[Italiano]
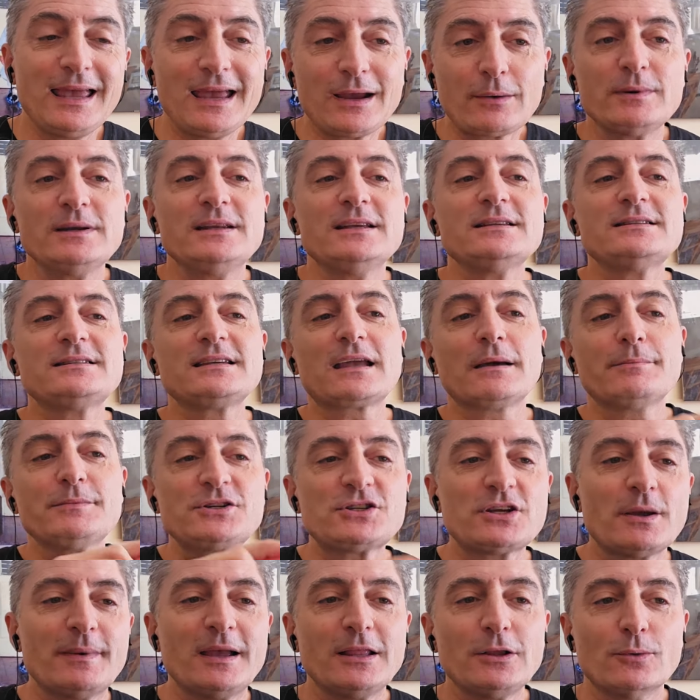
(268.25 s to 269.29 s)
E quindi si
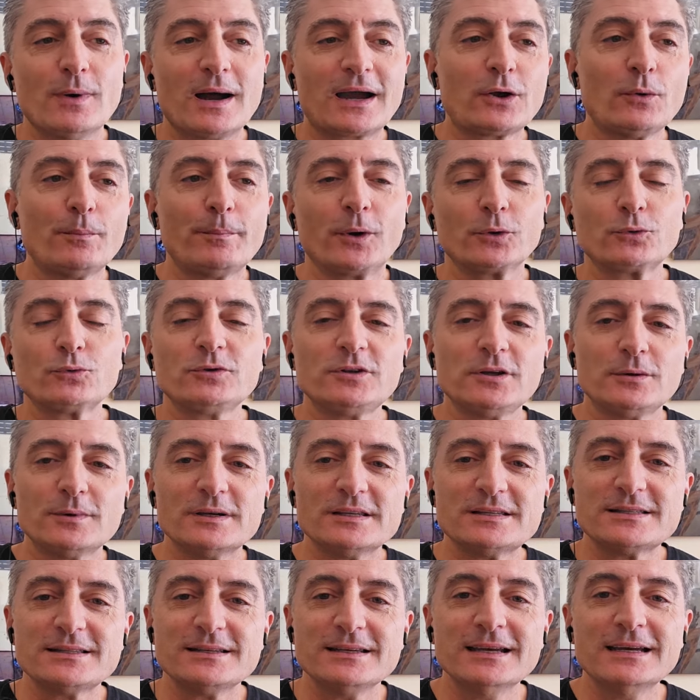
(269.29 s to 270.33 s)
capisce meglio anche un po' tutti
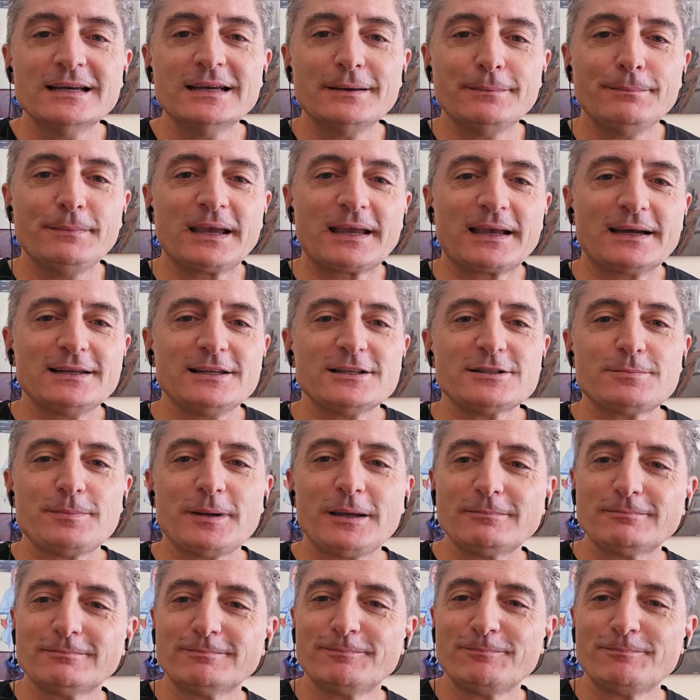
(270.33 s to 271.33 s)
questi meccanismi.